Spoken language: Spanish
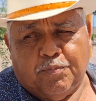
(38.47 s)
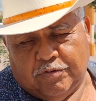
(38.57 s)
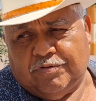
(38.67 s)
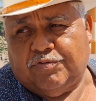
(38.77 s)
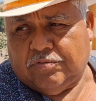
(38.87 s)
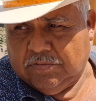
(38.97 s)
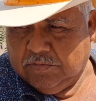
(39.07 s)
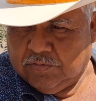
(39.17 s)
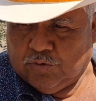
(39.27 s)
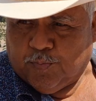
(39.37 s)
Pues
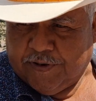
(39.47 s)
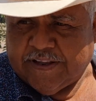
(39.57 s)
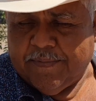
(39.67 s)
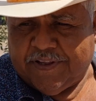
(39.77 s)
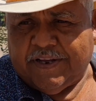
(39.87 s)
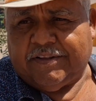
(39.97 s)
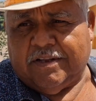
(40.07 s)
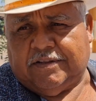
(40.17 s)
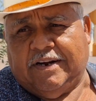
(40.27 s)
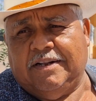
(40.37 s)
supuestamente ya
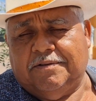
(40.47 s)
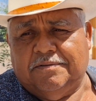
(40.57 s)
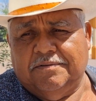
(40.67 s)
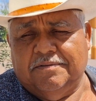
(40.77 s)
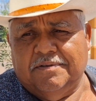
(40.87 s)
está entrando.